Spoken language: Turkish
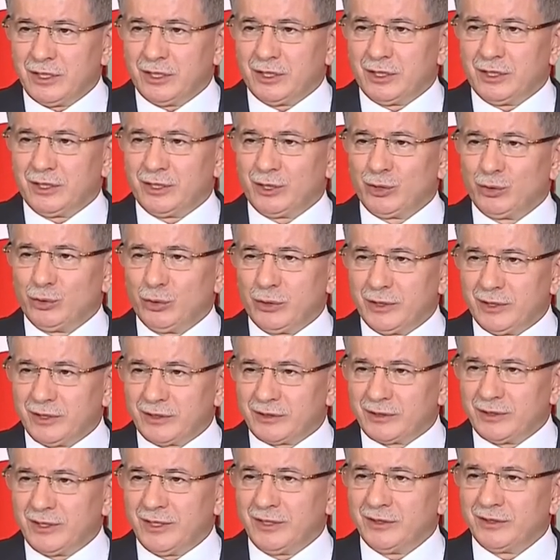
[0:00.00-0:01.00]
e,
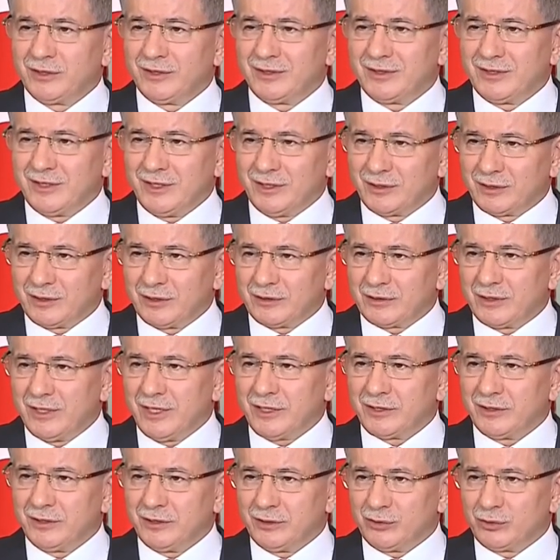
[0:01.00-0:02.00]
yöneltilen
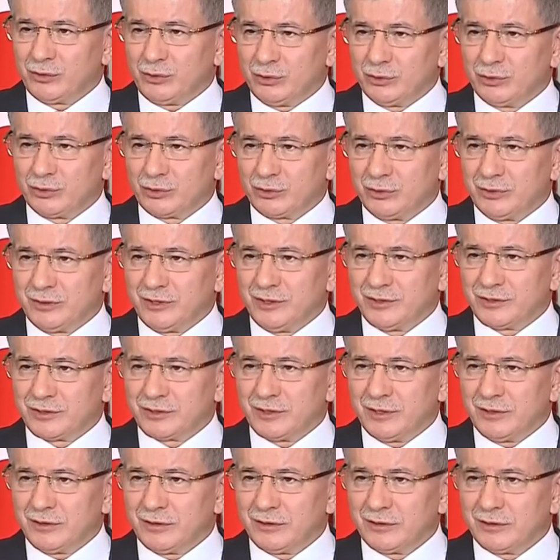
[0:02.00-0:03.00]
tehditler konusunda
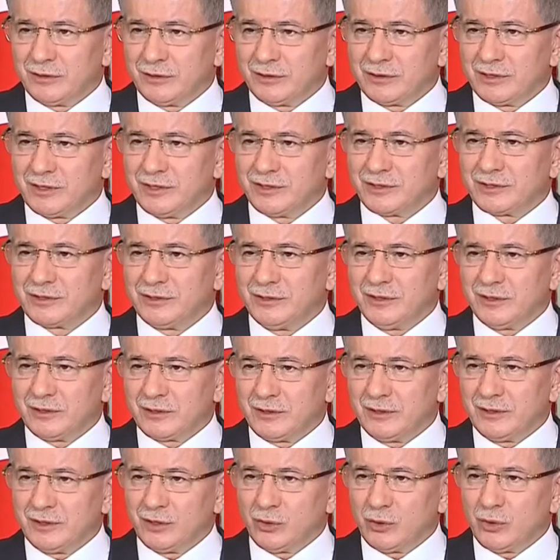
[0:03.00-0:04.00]
ise
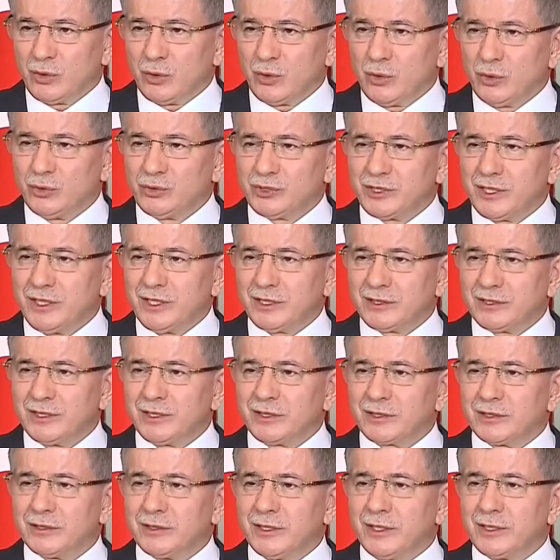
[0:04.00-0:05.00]
kesinlikle öncelikle
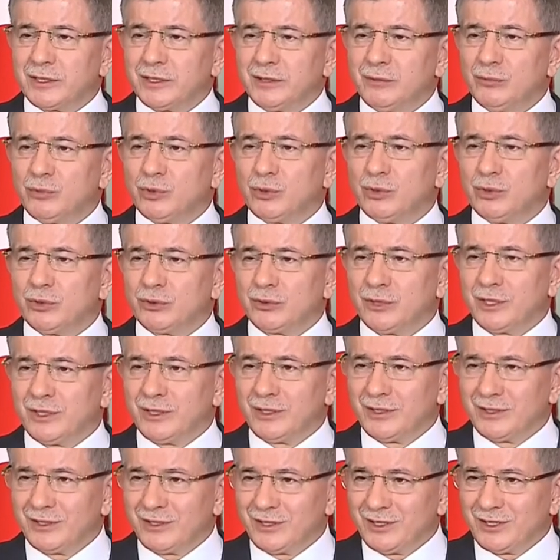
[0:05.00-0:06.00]
iktidarın bu
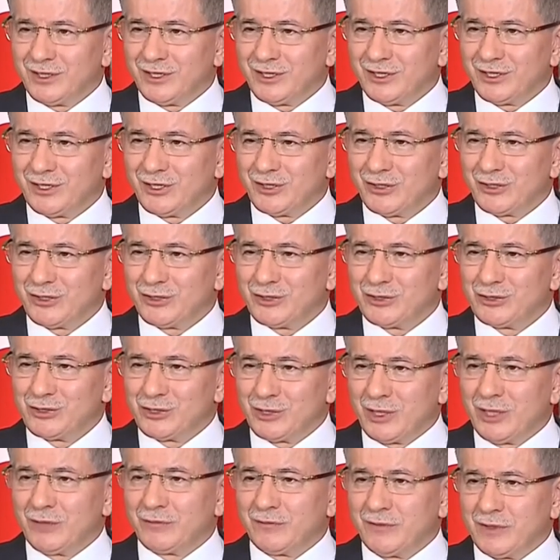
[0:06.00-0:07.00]
konuya
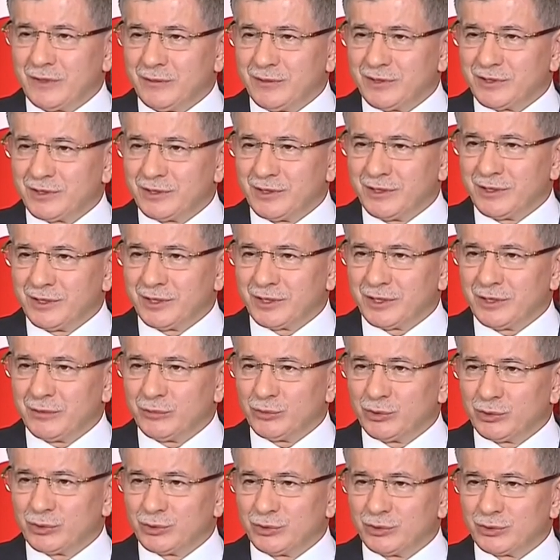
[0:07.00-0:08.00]
cevap vermesi gereken bu
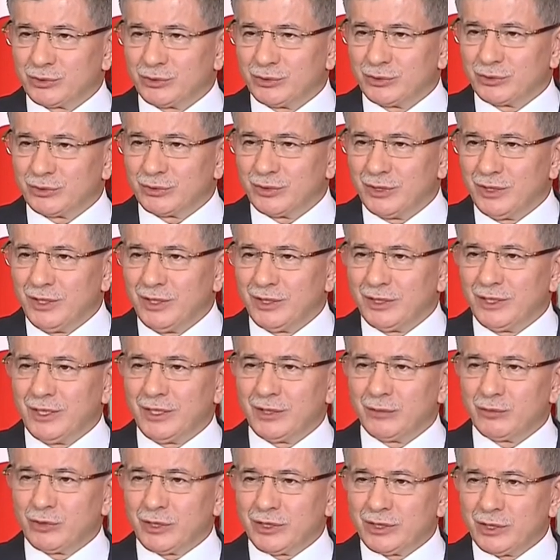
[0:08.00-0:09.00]
husustur.
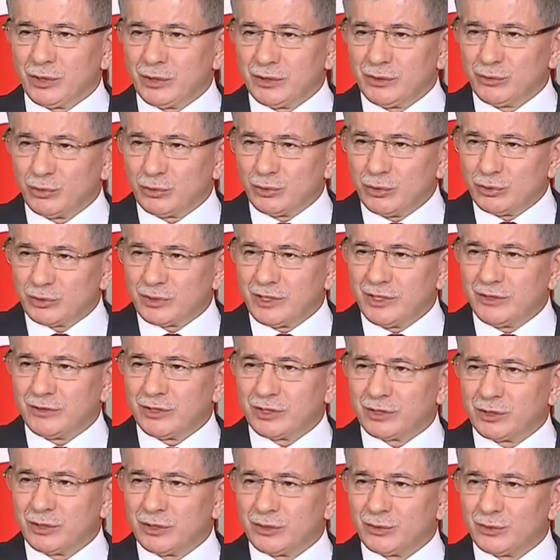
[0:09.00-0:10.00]
Yani burada hukuk
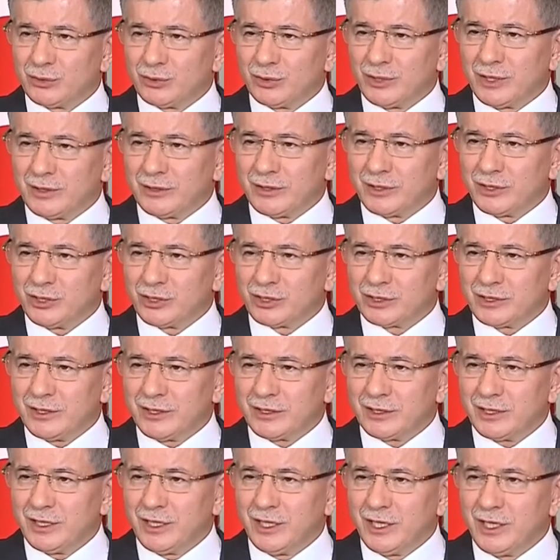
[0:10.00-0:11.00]
devleti kuralları işler
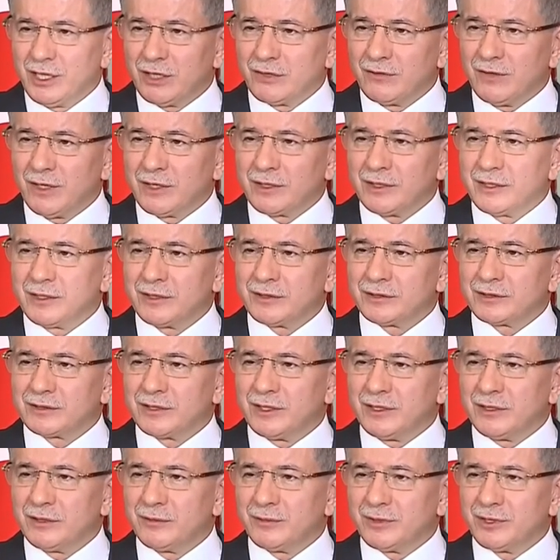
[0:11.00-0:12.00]
ve
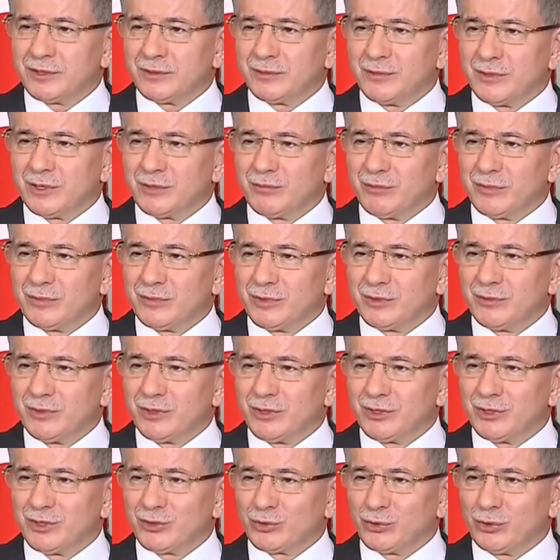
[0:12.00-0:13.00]
anayasal bir e,
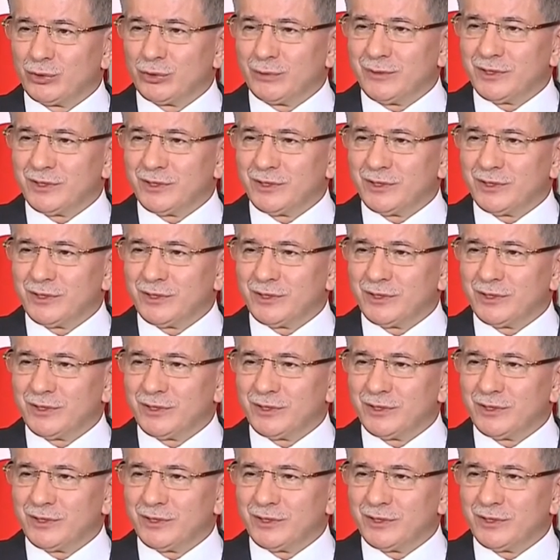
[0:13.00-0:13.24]
konuma